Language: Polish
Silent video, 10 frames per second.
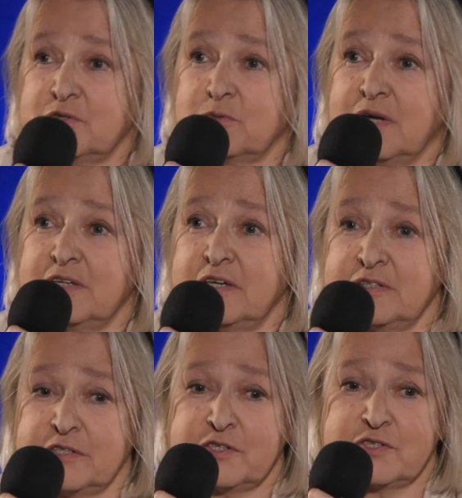się szukanie
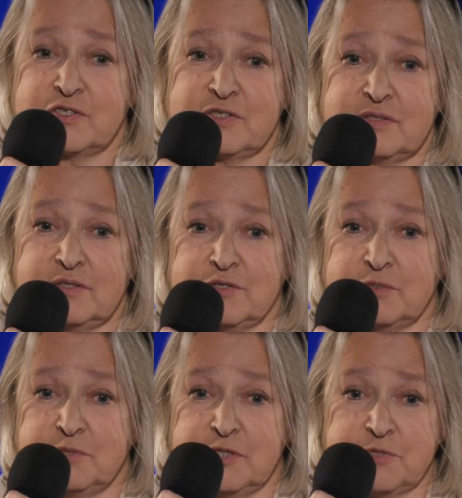ryksz, no i
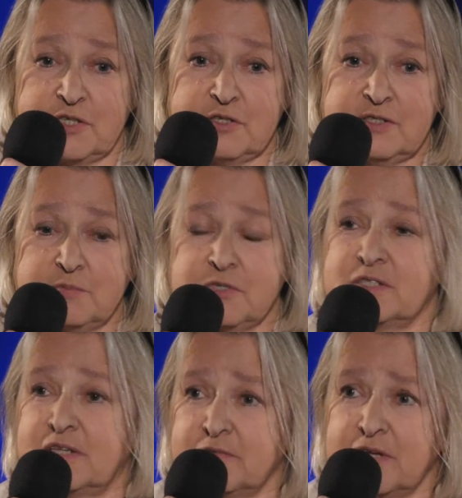żeby się przedostać
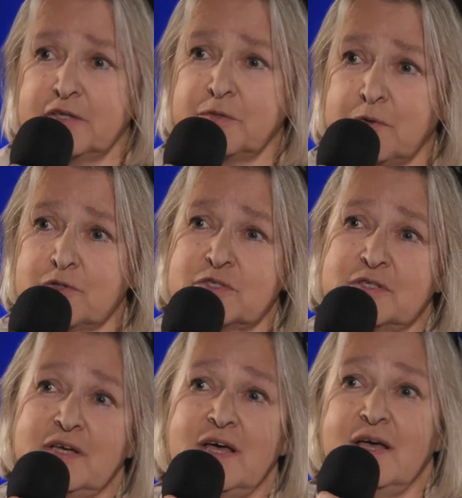przez drewniany most